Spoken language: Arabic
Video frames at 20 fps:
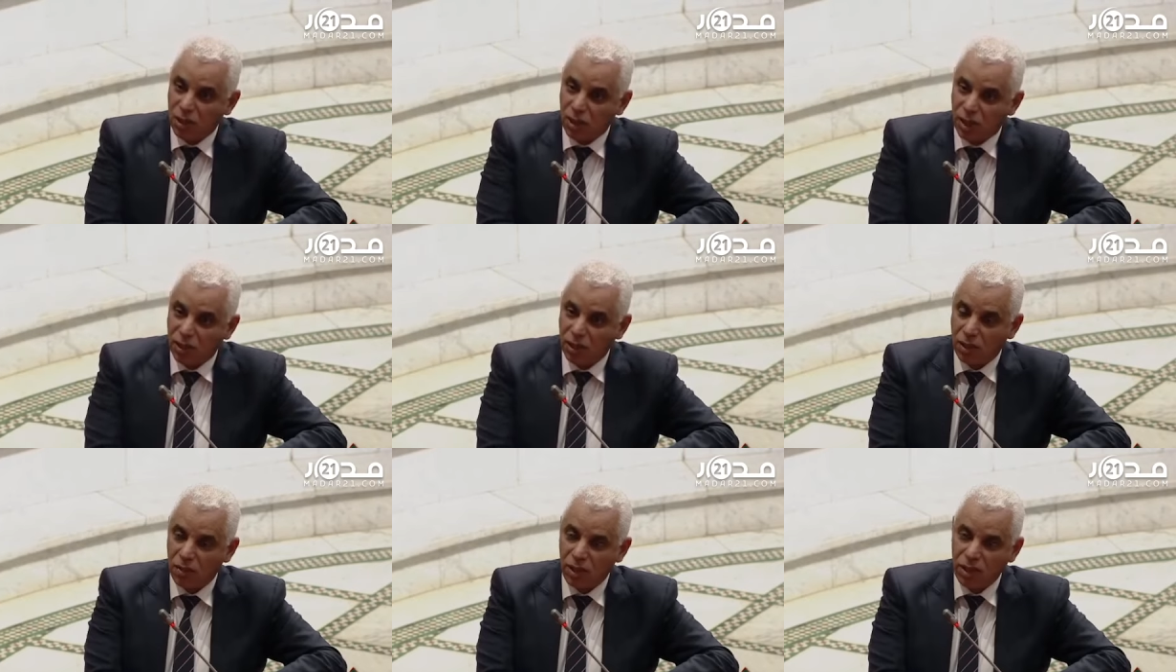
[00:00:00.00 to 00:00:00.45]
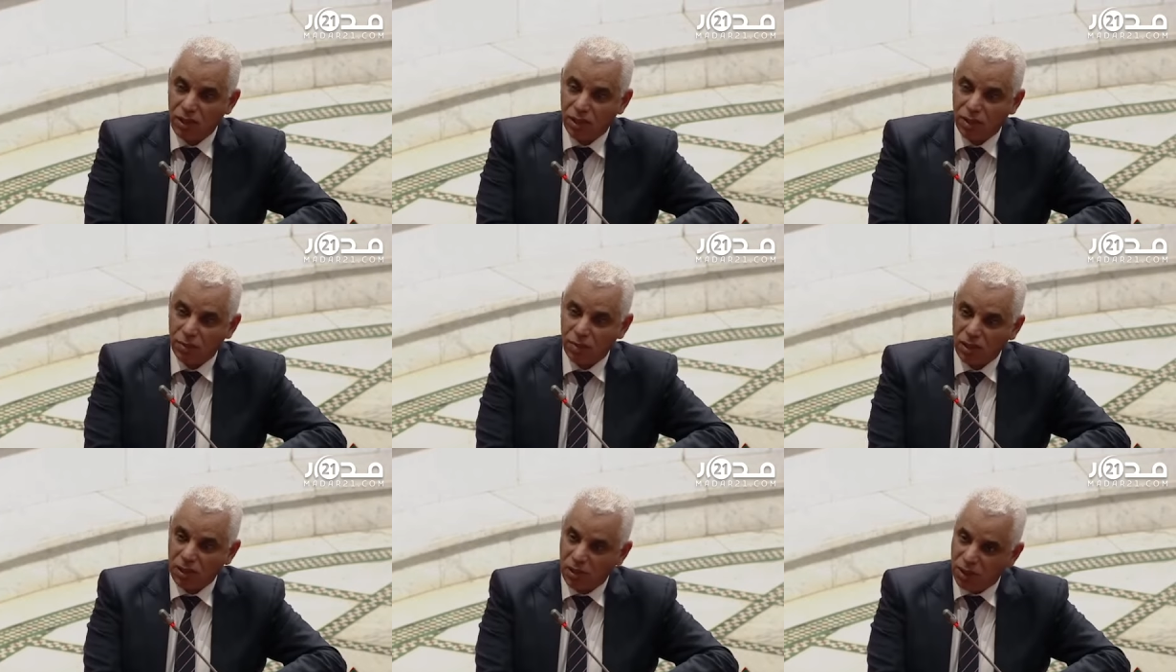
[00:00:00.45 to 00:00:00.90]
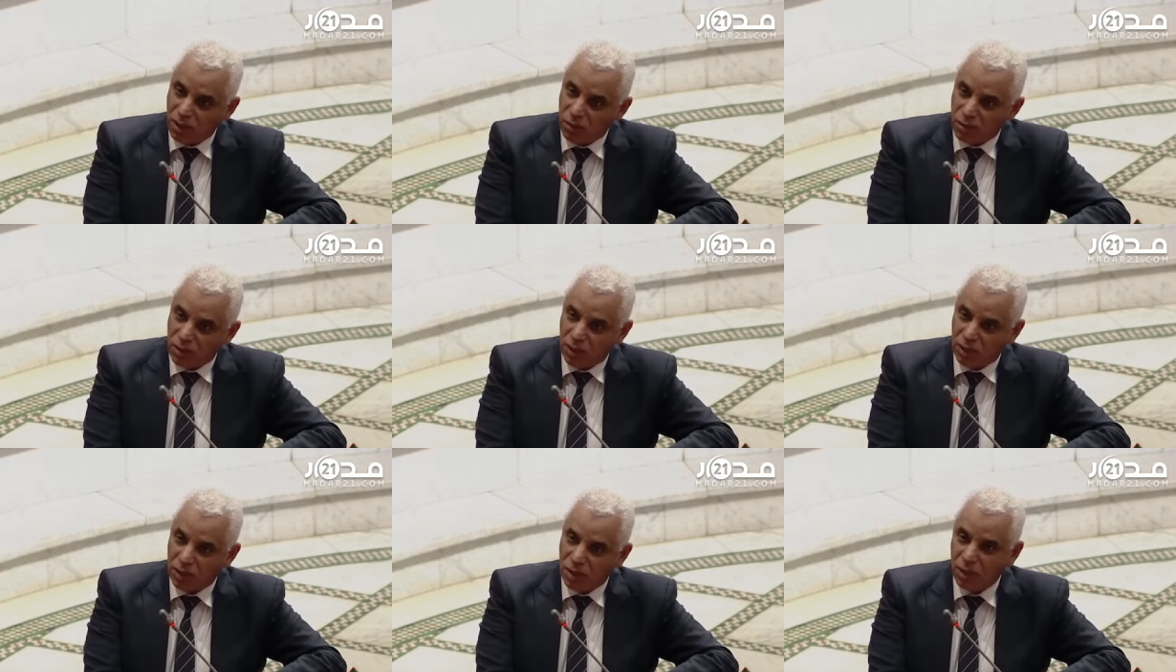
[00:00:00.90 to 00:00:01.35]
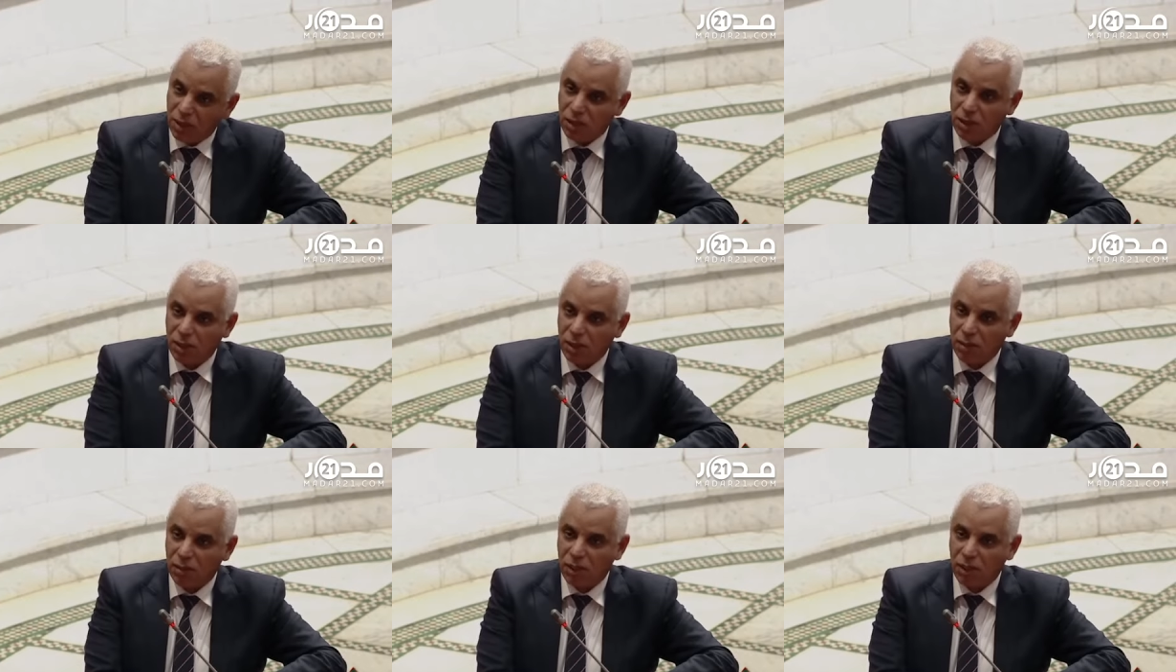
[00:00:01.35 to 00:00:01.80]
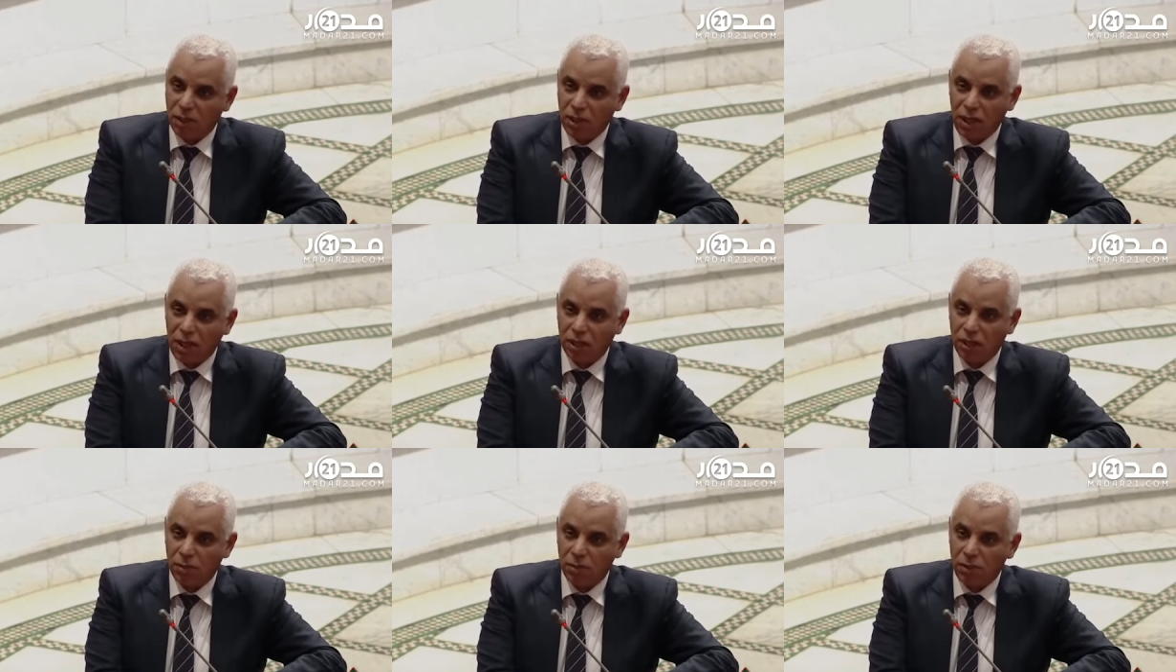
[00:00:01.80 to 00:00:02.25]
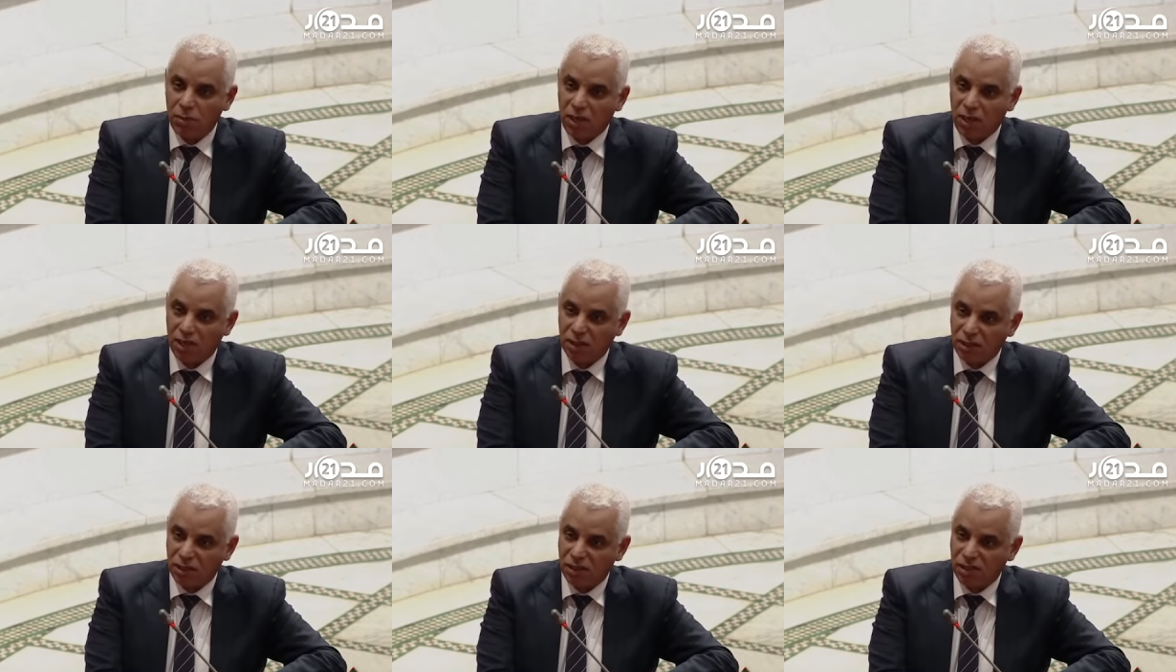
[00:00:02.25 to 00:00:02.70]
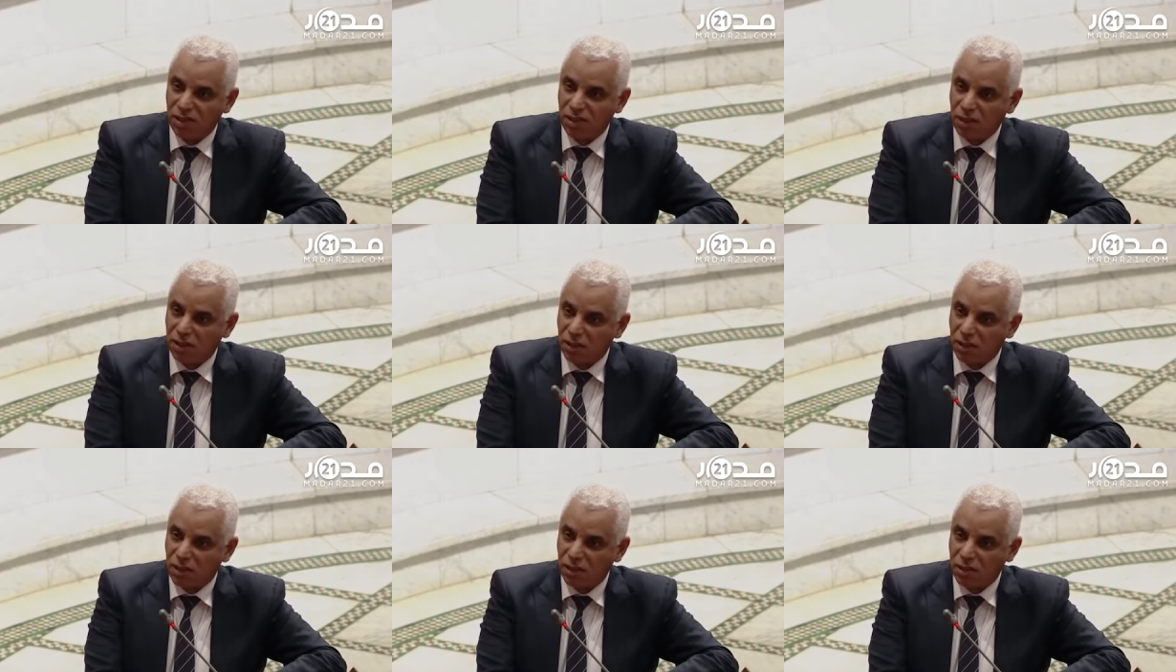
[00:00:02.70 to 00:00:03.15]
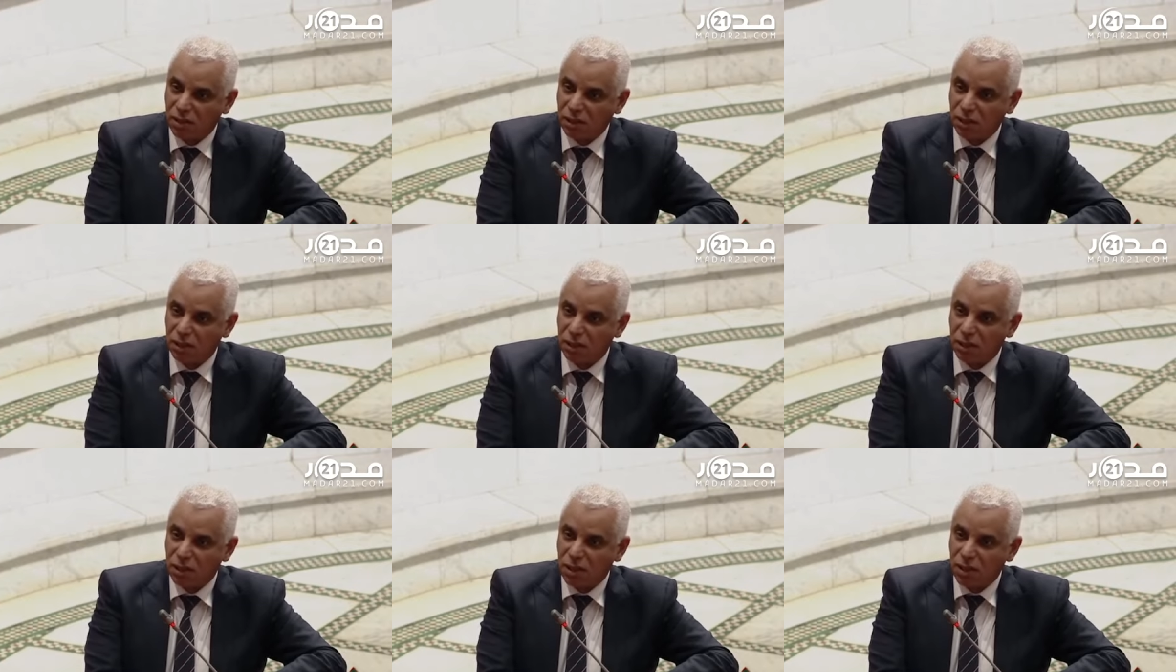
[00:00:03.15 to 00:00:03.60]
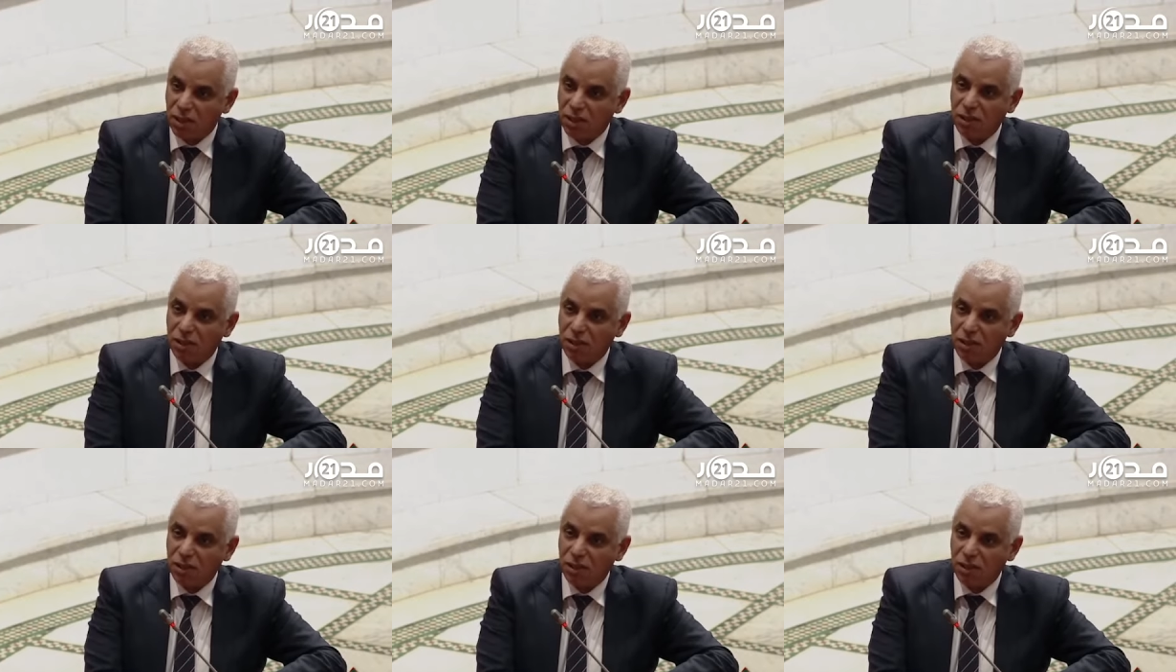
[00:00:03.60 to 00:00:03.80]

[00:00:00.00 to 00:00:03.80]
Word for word: هذا وعيا منها بان بان الحد من المخاطر الصحيه كتقدر